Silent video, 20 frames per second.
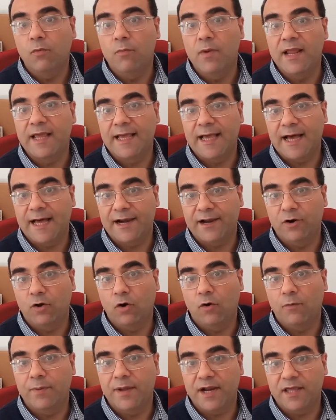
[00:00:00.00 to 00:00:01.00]
pubblicare
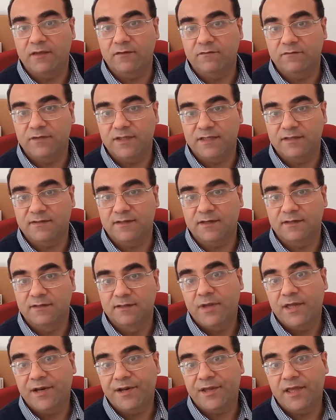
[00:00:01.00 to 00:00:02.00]
l'opera in vita
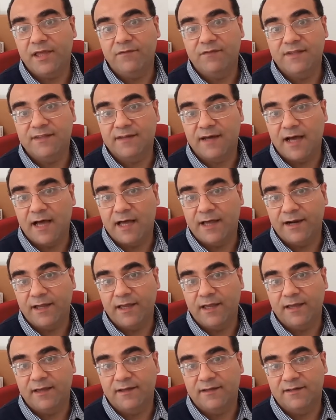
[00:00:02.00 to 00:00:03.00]
per
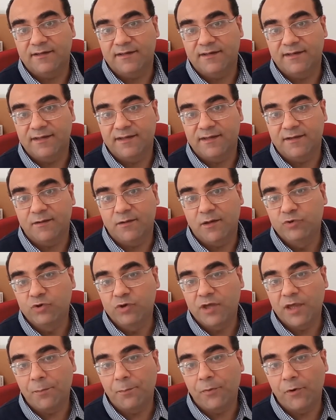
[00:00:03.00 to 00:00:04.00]
evitare le
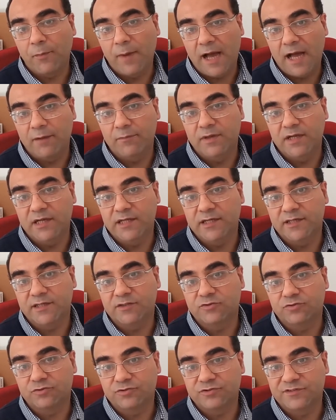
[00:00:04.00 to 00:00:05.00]
più che probabili
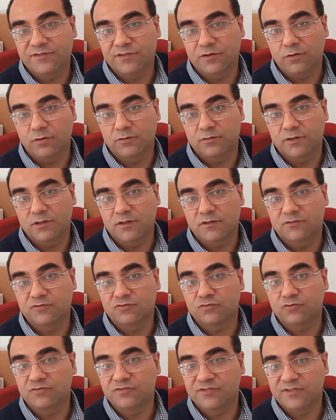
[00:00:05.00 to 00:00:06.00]
ritorsioni
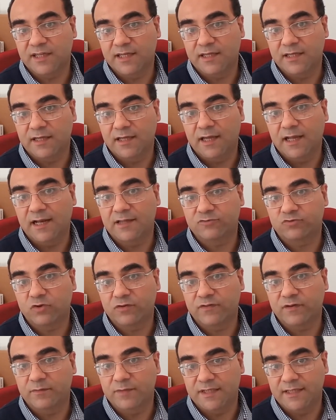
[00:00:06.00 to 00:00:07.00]
su sé e la sua
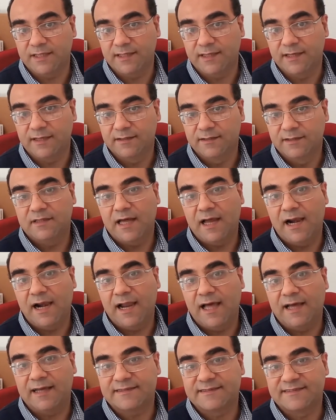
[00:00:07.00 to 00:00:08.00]
famiglia
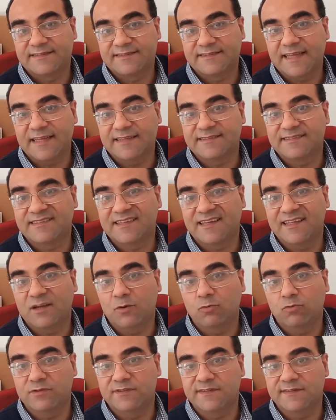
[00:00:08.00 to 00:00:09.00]
dalla Santa
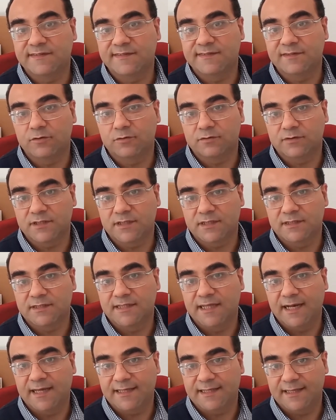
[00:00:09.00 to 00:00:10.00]
Inquisizione
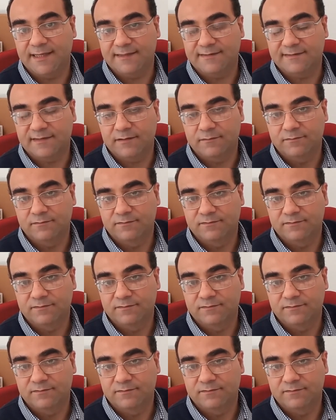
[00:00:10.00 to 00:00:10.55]
della Chiesa.